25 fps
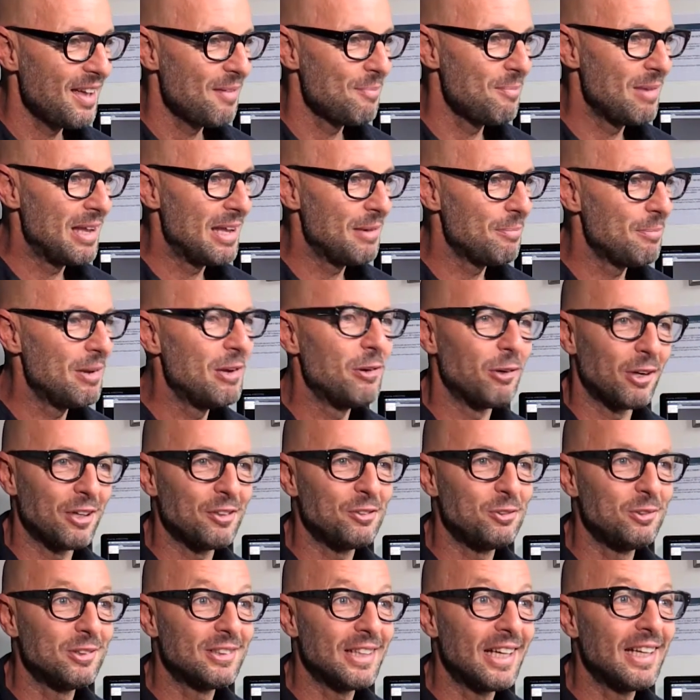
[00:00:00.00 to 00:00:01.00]
Mais, le
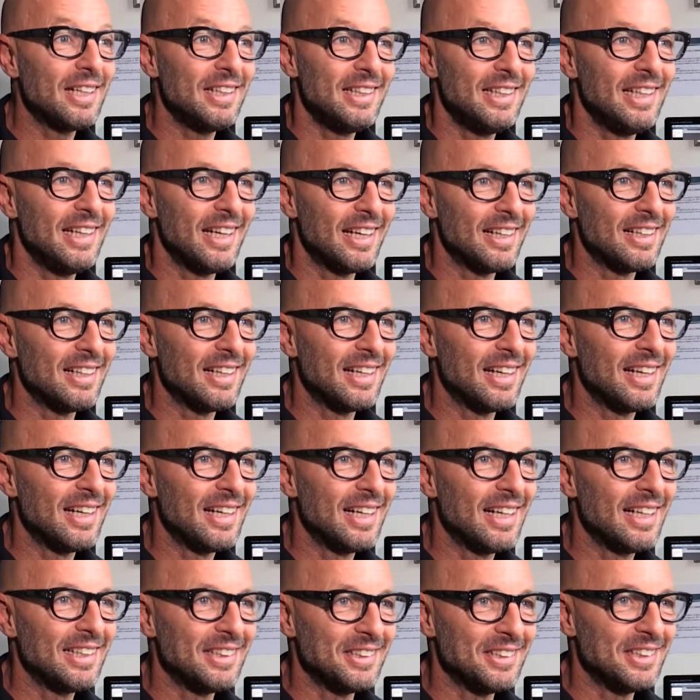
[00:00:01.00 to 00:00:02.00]
résultat, il est
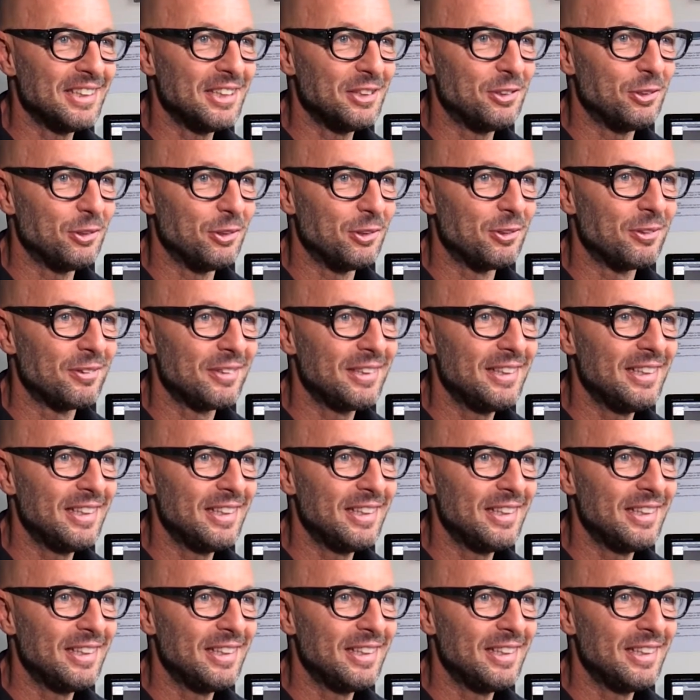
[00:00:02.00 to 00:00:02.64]
assez étonnant.